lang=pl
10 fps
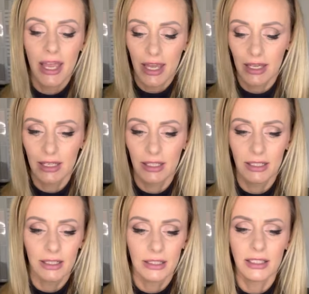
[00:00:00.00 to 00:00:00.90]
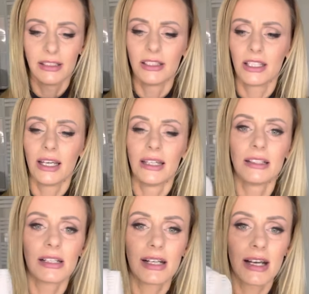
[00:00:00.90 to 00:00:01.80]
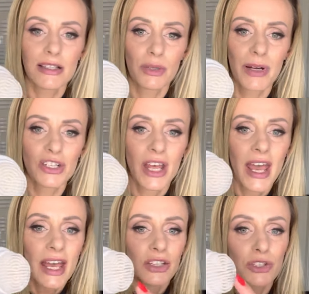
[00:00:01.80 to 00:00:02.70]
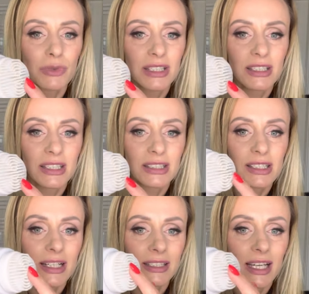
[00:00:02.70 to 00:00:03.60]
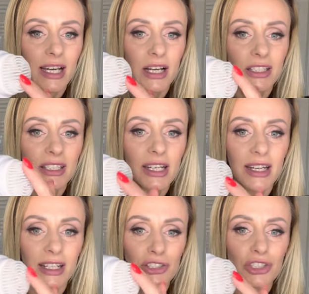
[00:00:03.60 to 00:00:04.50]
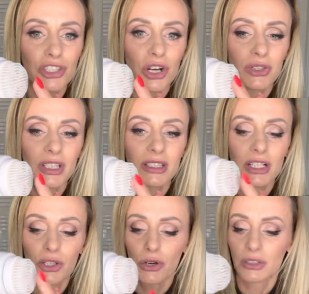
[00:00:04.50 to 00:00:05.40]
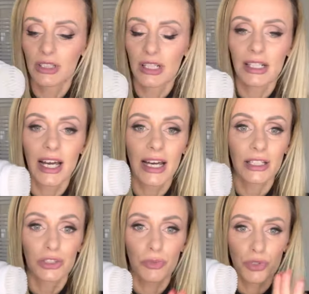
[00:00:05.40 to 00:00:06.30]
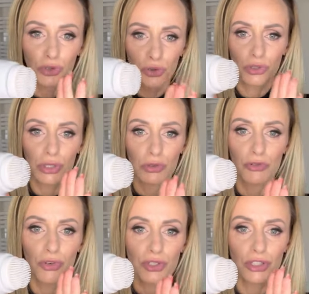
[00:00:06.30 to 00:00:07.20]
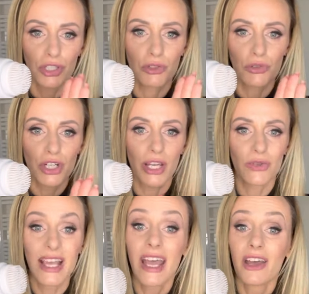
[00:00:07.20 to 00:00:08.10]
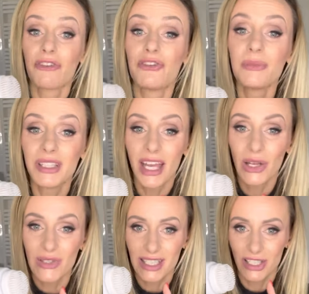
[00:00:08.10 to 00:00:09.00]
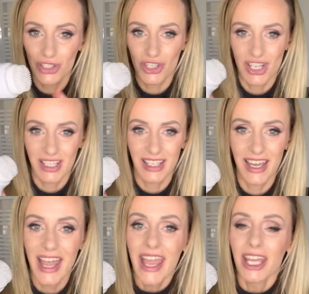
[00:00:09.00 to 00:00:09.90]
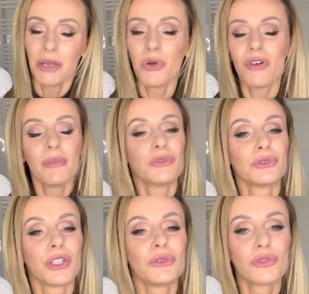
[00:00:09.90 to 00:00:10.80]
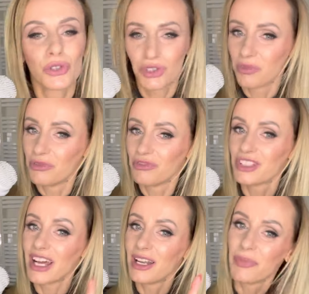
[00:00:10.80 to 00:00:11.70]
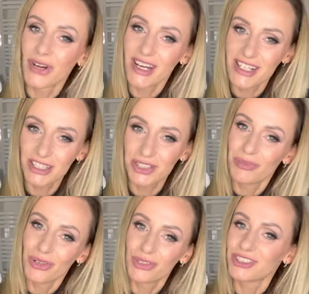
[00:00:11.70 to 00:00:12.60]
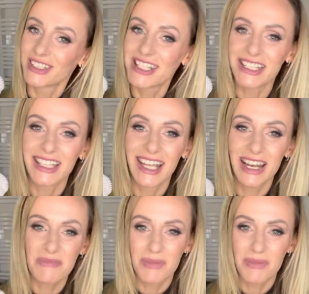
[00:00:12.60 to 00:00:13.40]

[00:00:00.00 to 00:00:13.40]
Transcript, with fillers: e, jedynie drga, zobacz, to są jedynie drgania, nie kręci się, ona tylko drga do przodu i do tyłu, włoski się ruszają oczyszczając, wybijając zanieczyszczenie. I mogłabym tutaj dużo o niej mówić, ale pokażę Ci, bo doświadczenia najlepiej